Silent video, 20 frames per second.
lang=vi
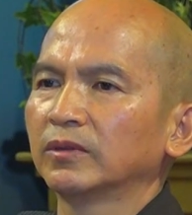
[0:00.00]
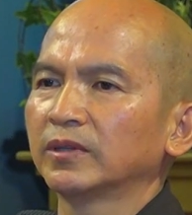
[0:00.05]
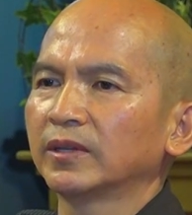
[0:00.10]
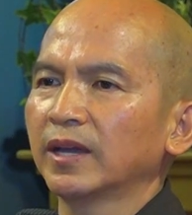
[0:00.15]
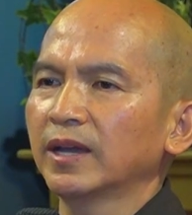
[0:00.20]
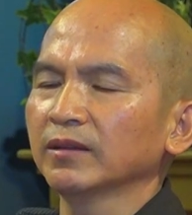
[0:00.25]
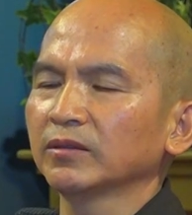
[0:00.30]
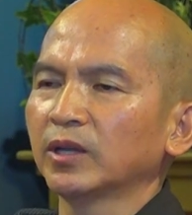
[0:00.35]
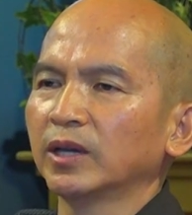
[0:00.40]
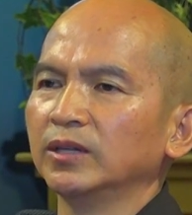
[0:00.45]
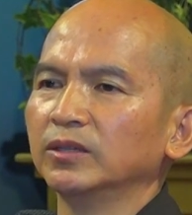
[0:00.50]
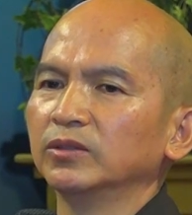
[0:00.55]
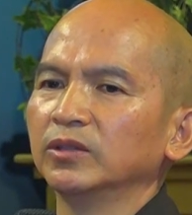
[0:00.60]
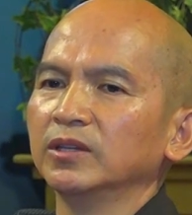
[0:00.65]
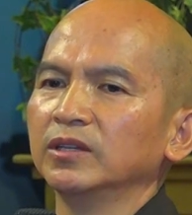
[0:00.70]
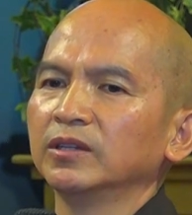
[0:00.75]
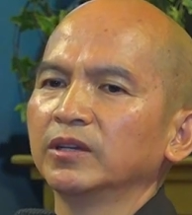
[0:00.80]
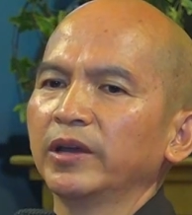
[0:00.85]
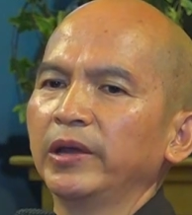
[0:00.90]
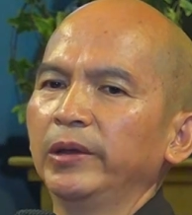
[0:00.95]
các thầy
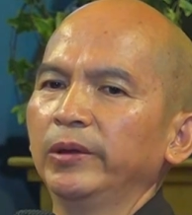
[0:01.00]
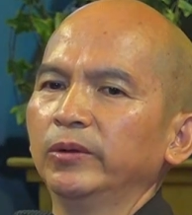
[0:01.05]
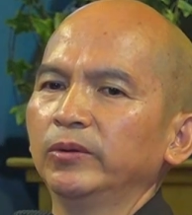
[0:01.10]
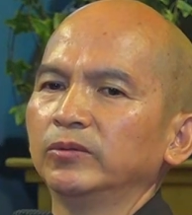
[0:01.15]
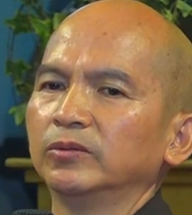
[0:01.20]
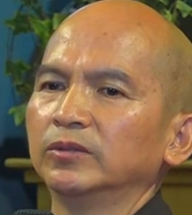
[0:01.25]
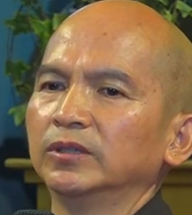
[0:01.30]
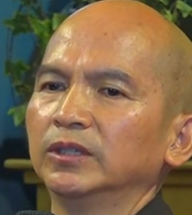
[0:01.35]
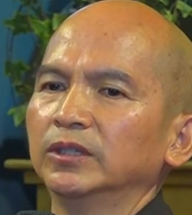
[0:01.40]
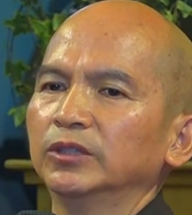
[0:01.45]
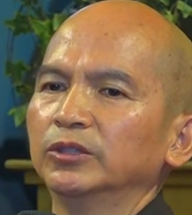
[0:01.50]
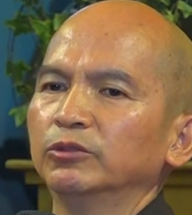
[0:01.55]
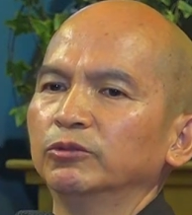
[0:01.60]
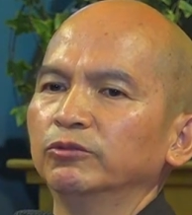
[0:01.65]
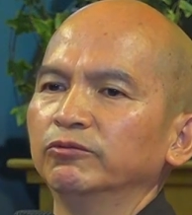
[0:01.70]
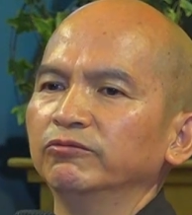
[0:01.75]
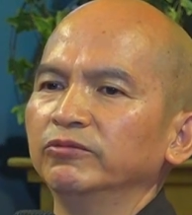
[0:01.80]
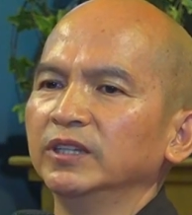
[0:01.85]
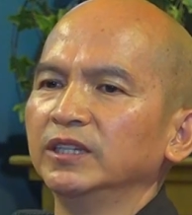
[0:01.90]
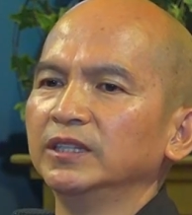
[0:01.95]
tỳ kheo
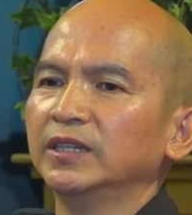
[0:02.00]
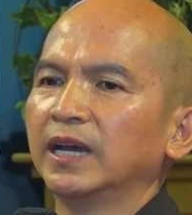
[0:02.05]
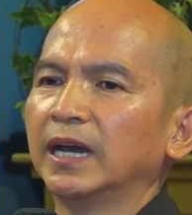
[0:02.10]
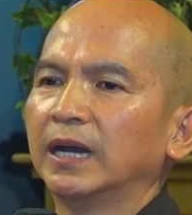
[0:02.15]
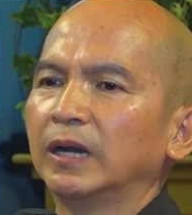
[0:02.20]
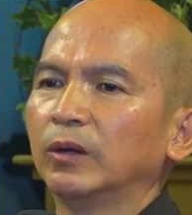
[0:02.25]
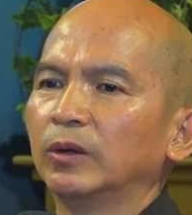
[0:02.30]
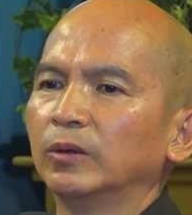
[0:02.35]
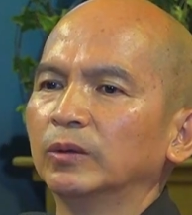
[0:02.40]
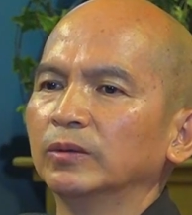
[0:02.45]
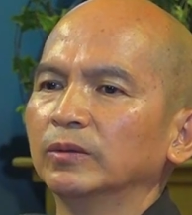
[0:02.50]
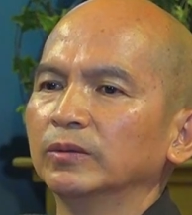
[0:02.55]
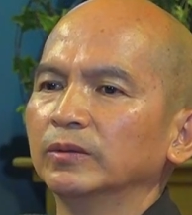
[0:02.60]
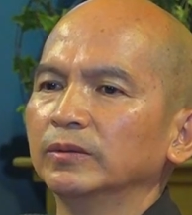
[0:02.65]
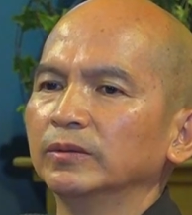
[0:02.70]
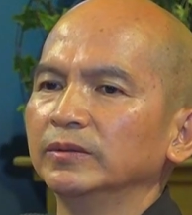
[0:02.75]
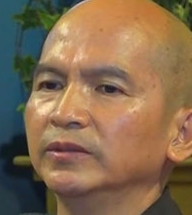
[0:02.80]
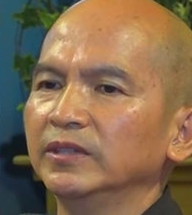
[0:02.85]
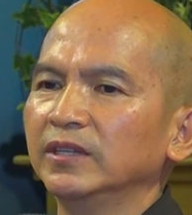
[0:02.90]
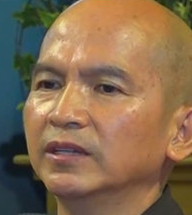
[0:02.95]
vị nào
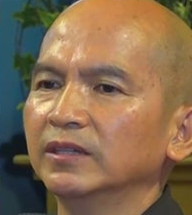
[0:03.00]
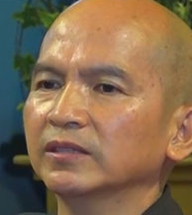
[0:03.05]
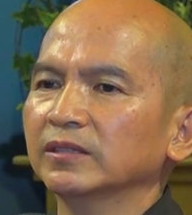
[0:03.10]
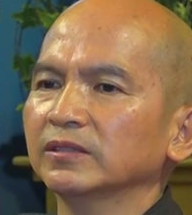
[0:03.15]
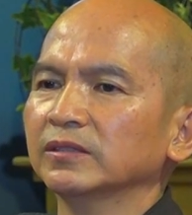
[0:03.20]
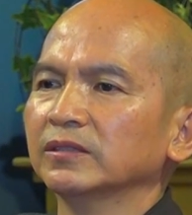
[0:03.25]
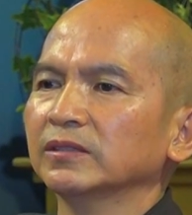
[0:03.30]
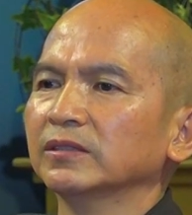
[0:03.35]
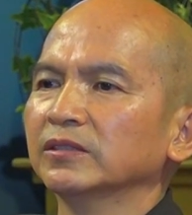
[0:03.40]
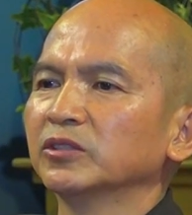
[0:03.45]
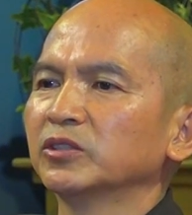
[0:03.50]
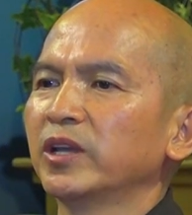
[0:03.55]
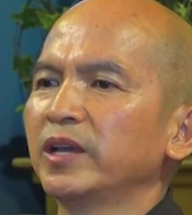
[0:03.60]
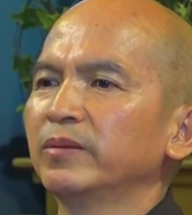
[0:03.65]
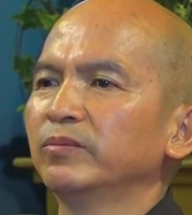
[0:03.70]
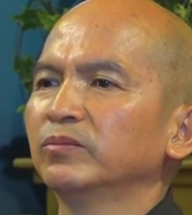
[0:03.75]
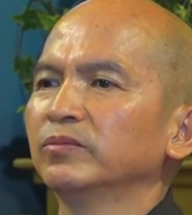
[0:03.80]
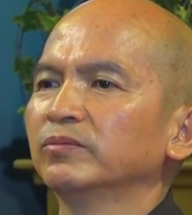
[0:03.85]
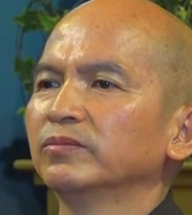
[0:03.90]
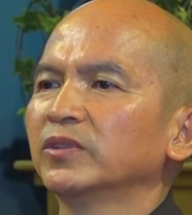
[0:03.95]
nhìn
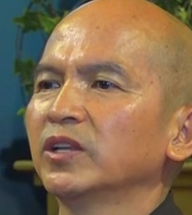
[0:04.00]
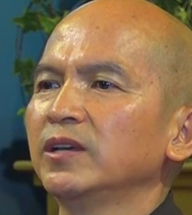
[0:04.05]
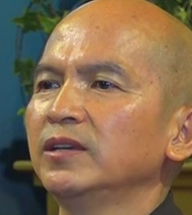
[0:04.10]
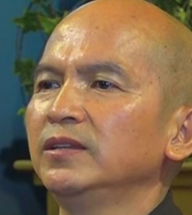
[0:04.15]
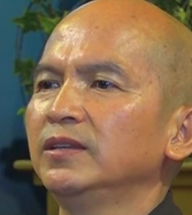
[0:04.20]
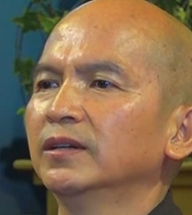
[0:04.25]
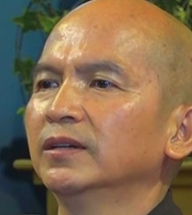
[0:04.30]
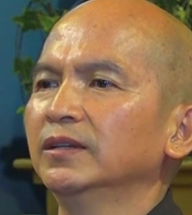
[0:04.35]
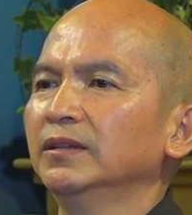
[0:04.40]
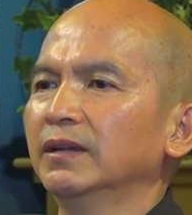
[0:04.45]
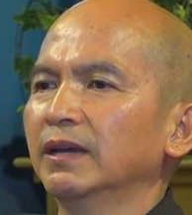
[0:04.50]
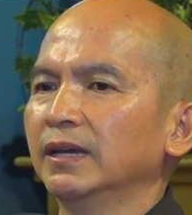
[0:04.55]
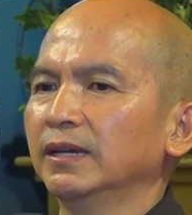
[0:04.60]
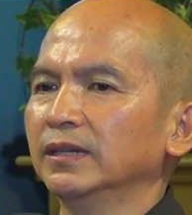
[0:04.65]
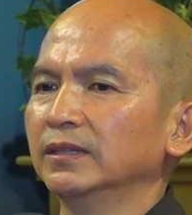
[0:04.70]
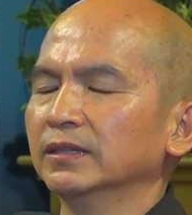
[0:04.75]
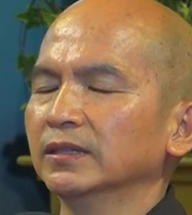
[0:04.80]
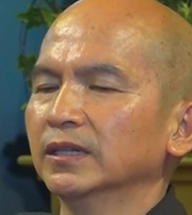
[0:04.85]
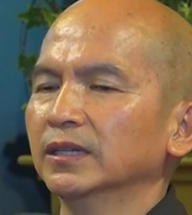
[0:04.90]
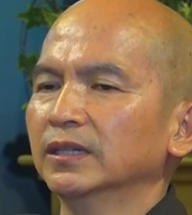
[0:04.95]
xem thế giới
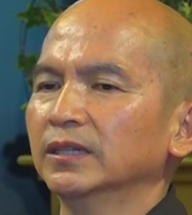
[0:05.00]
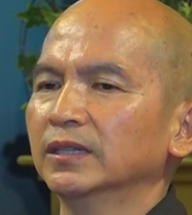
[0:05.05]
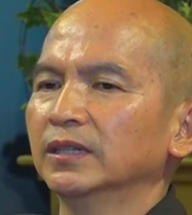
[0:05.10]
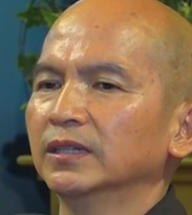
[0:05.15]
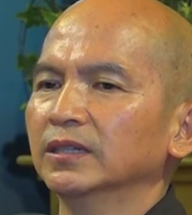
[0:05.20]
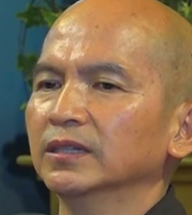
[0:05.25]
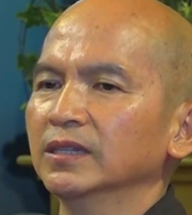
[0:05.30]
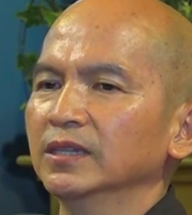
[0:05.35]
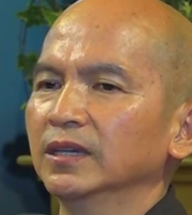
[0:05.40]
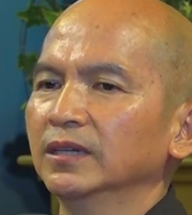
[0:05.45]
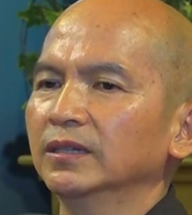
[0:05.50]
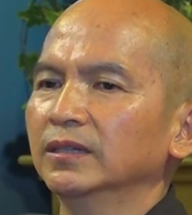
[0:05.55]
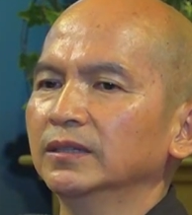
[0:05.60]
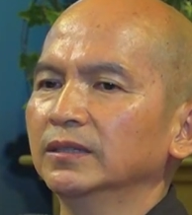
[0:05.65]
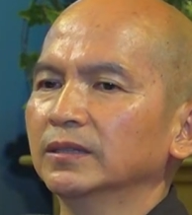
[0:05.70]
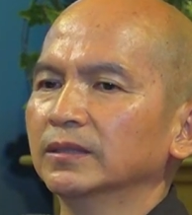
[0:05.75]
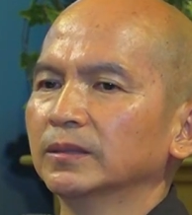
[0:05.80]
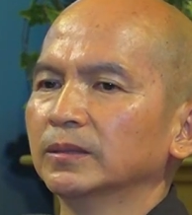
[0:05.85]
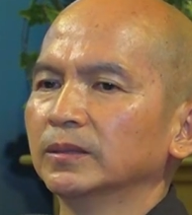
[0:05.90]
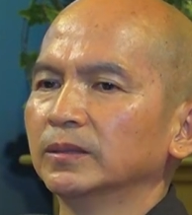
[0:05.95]
này
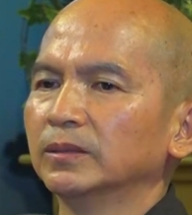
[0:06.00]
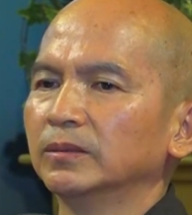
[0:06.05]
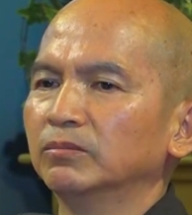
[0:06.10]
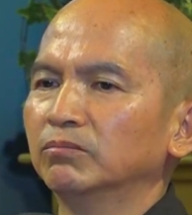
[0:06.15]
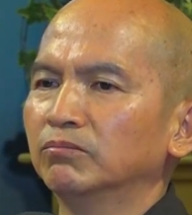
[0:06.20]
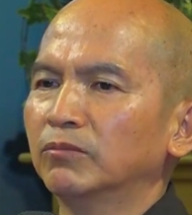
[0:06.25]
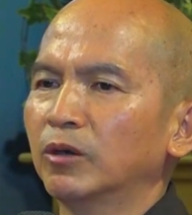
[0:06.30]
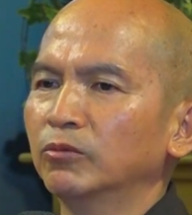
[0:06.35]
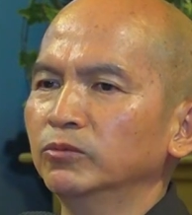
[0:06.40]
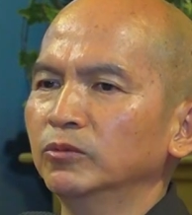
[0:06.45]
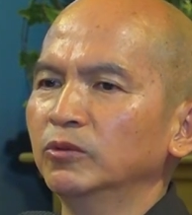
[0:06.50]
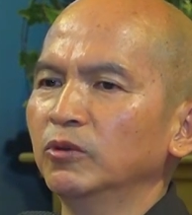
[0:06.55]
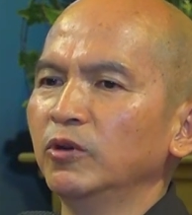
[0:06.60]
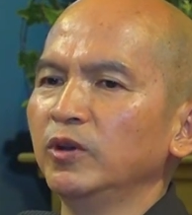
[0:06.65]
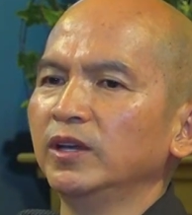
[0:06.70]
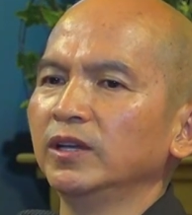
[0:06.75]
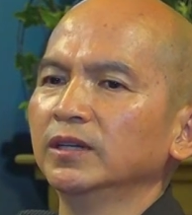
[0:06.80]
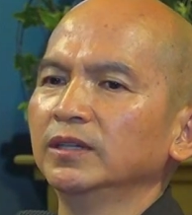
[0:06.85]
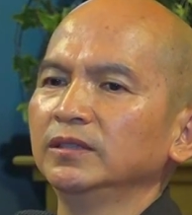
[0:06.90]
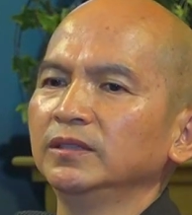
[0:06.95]
như mộng
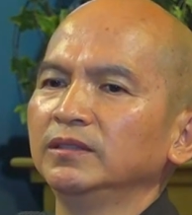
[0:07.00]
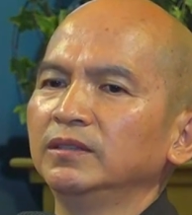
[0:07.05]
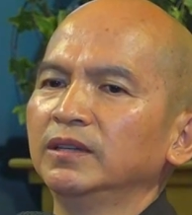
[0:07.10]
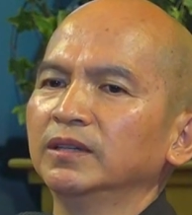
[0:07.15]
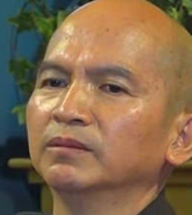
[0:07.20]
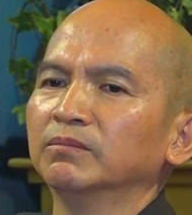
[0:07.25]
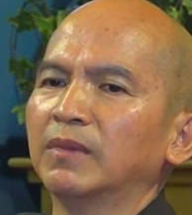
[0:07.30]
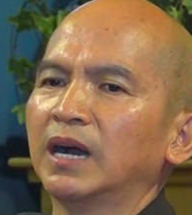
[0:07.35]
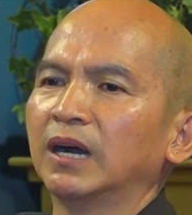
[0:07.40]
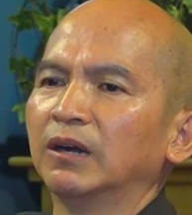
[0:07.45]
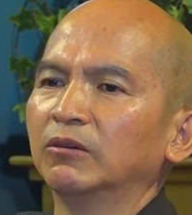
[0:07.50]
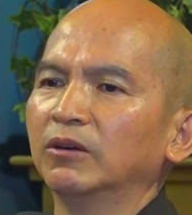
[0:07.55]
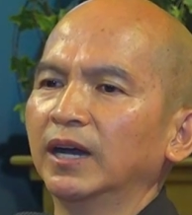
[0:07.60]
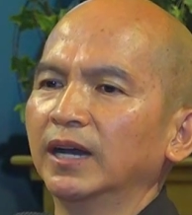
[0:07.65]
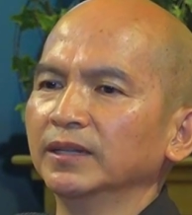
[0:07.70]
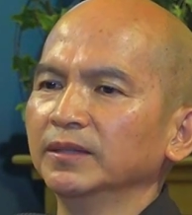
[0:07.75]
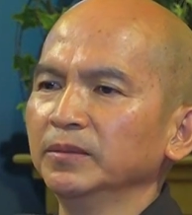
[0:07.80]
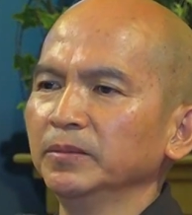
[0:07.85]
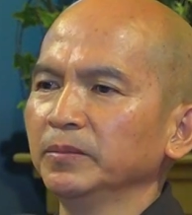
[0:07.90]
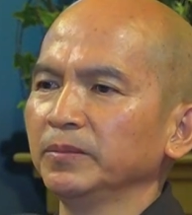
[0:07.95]
huyễn, như bạo
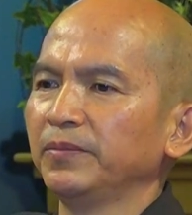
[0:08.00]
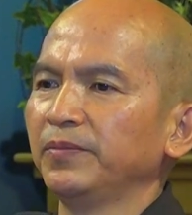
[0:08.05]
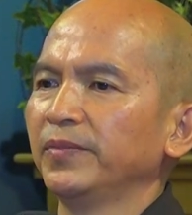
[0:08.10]
ánh,